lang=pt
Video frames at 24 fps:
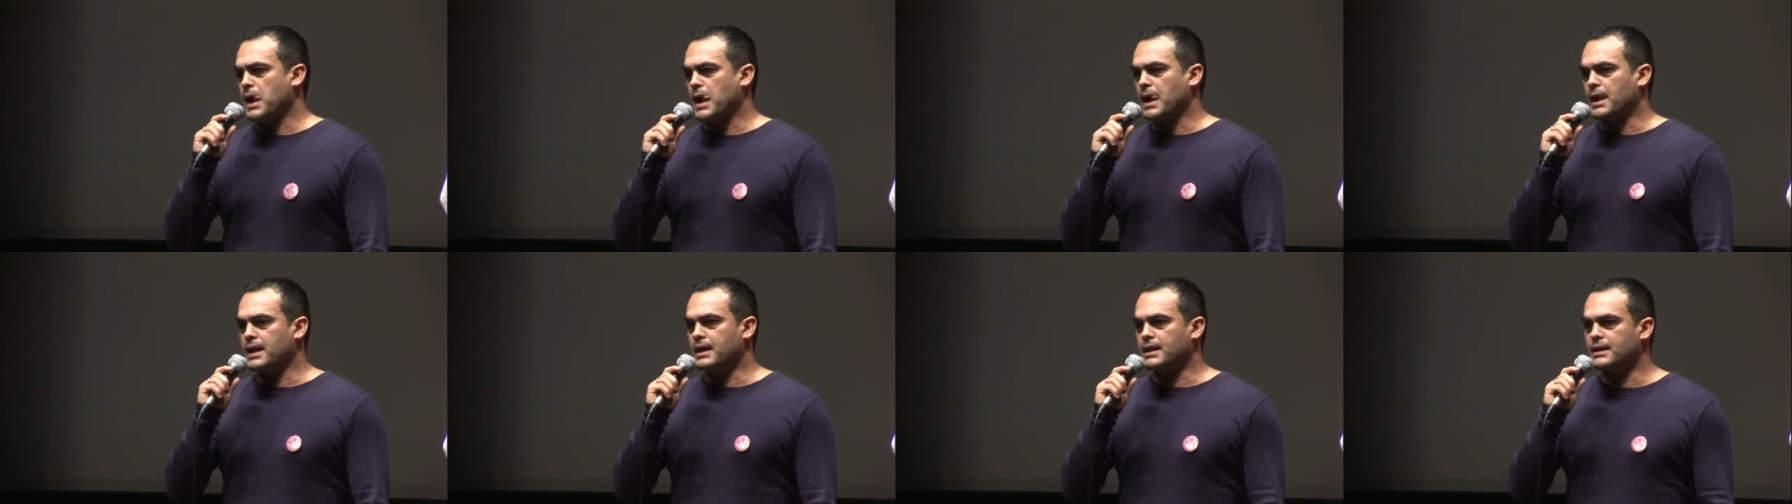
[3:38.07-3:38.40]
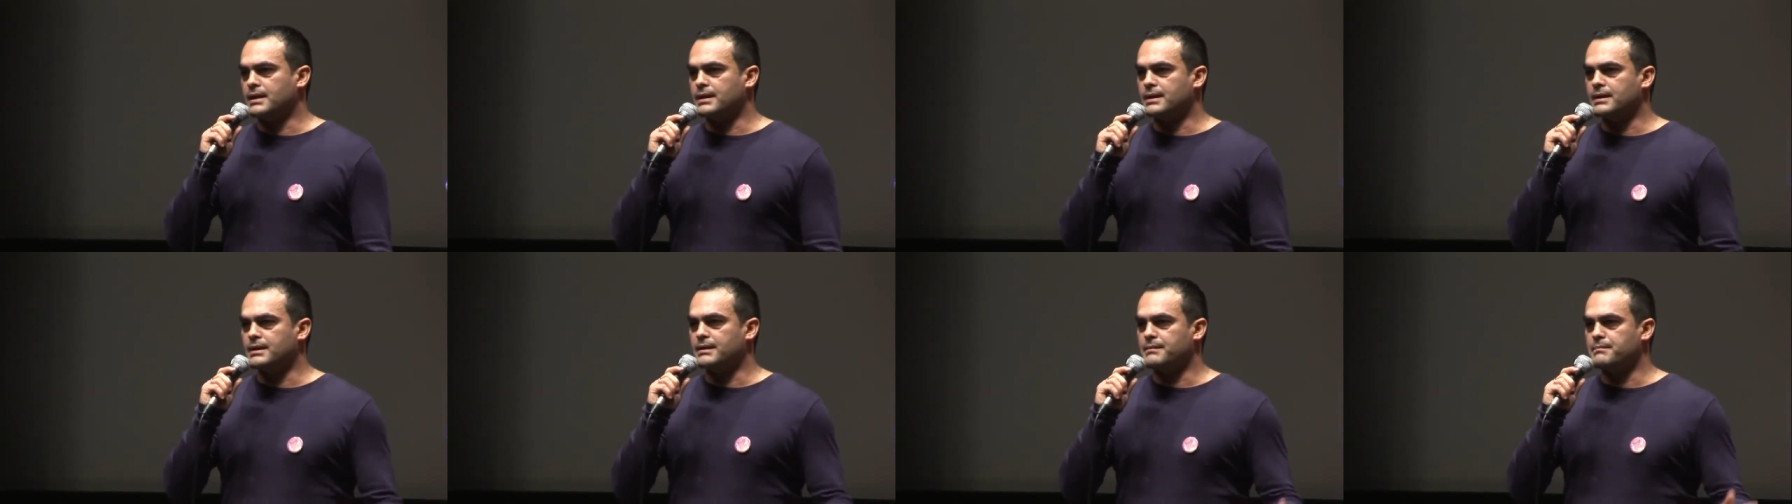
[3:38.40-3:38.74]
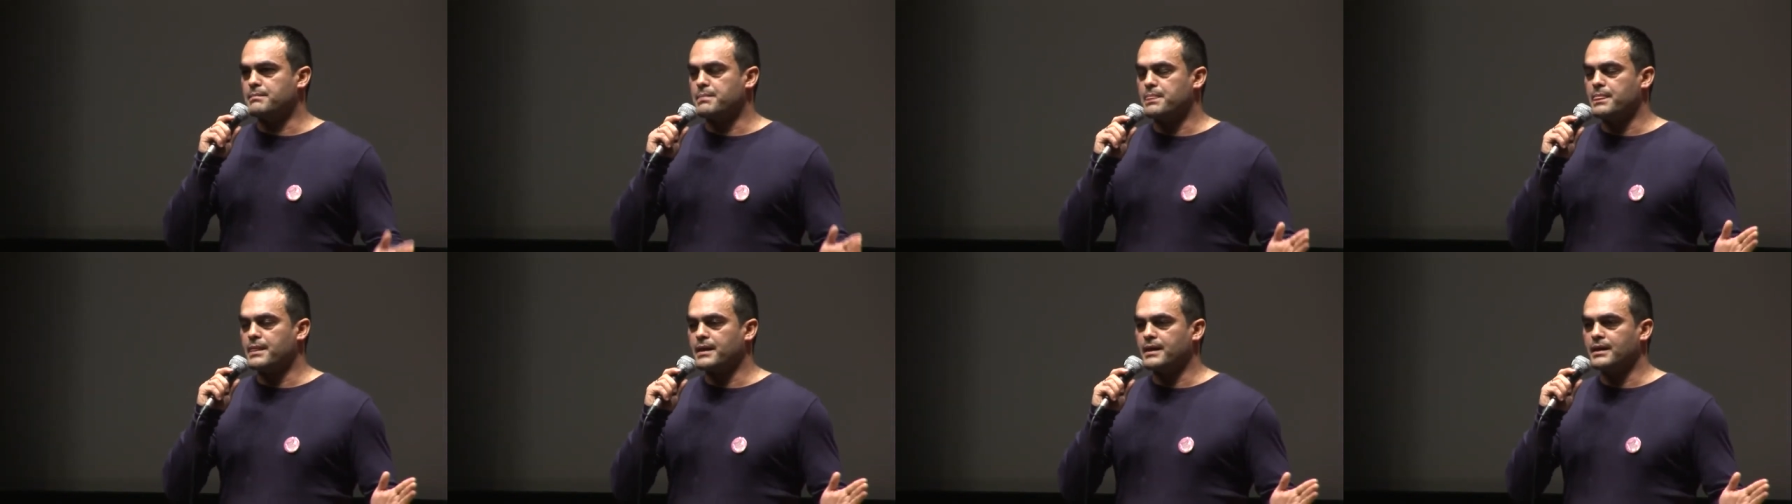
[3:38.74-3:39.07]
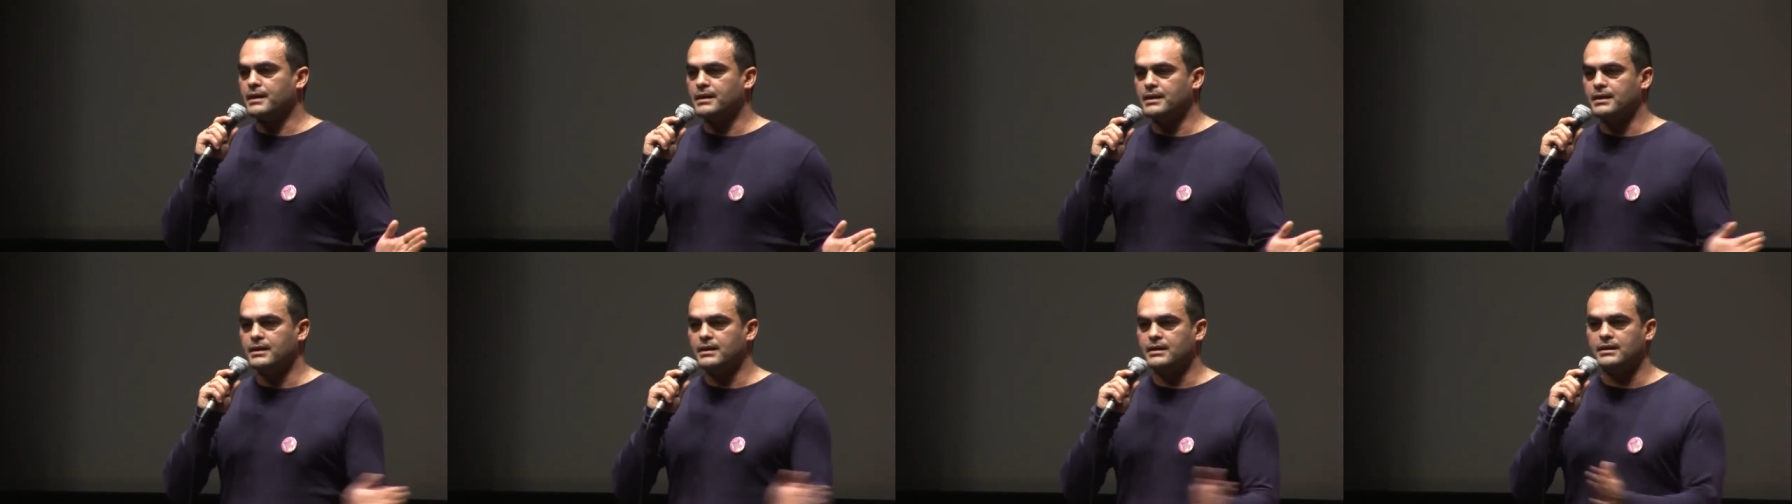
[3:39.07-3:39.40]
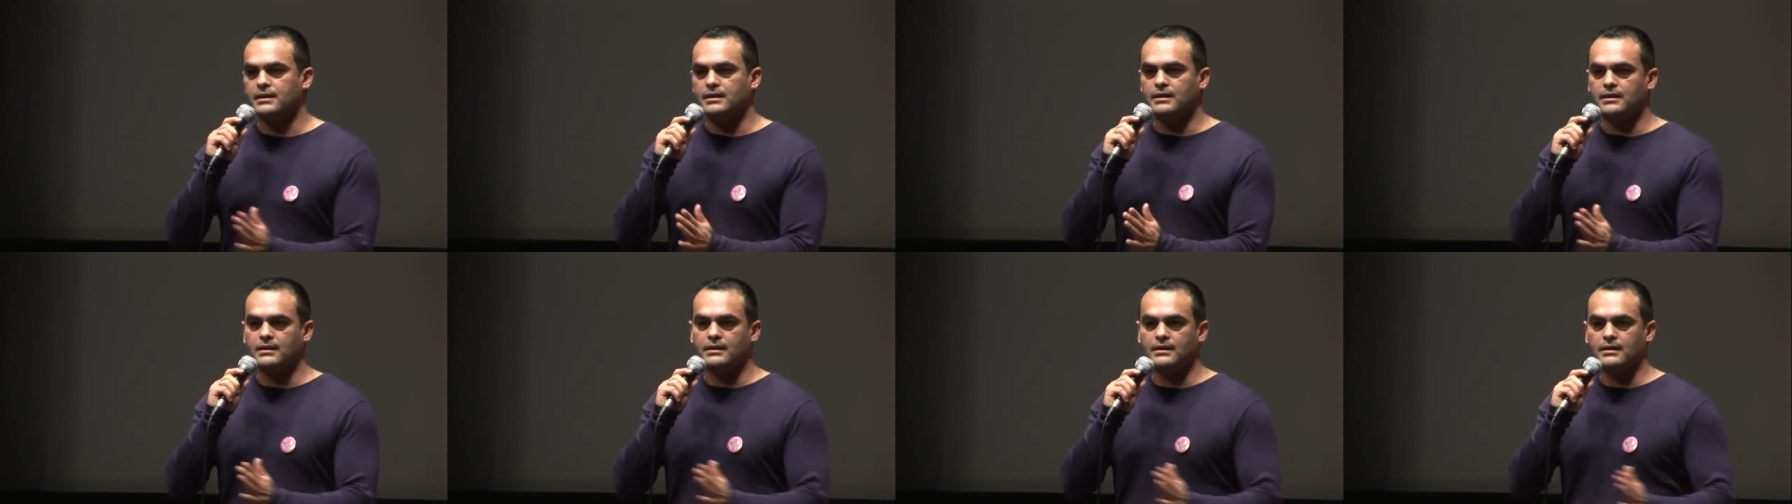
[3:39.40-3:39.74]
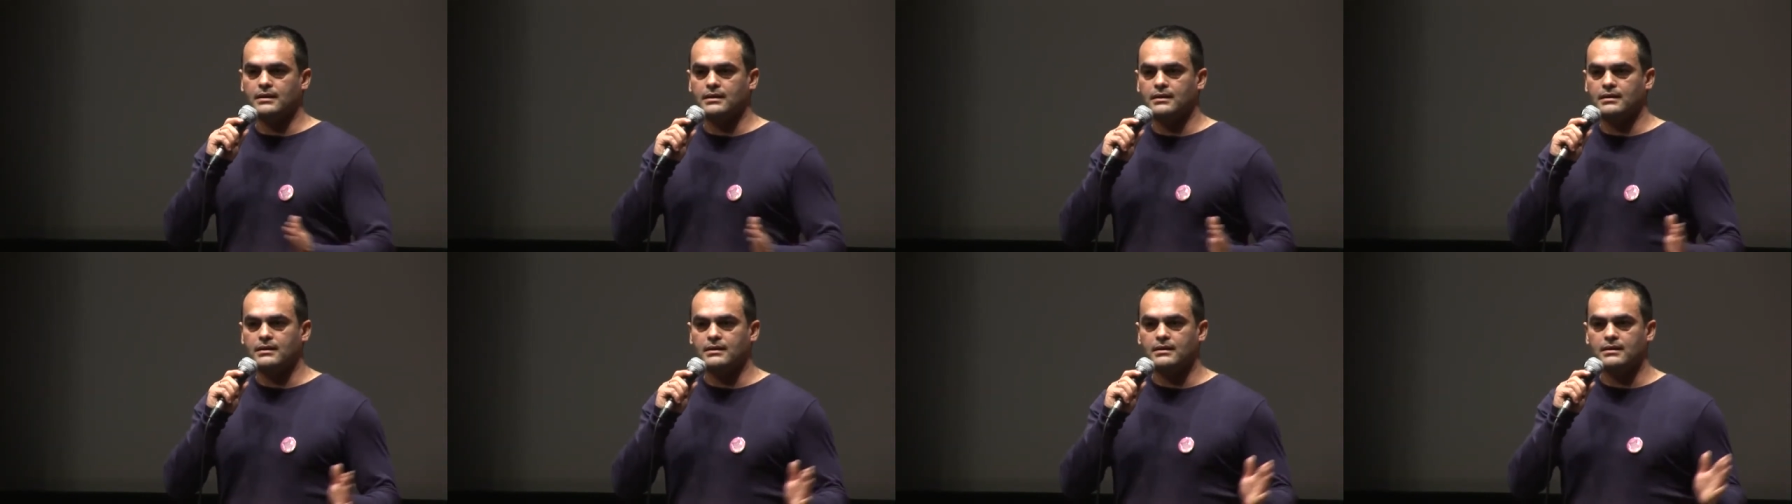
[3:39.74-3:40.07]
Uh,
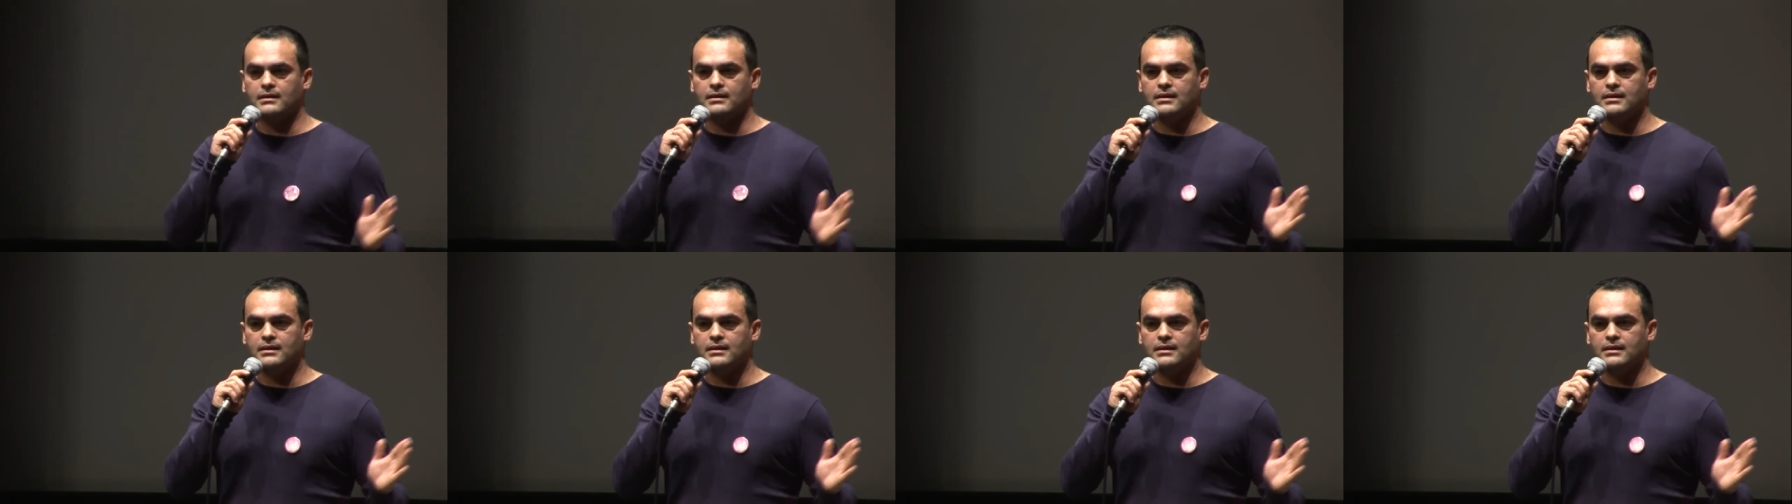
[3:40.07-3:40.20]
e,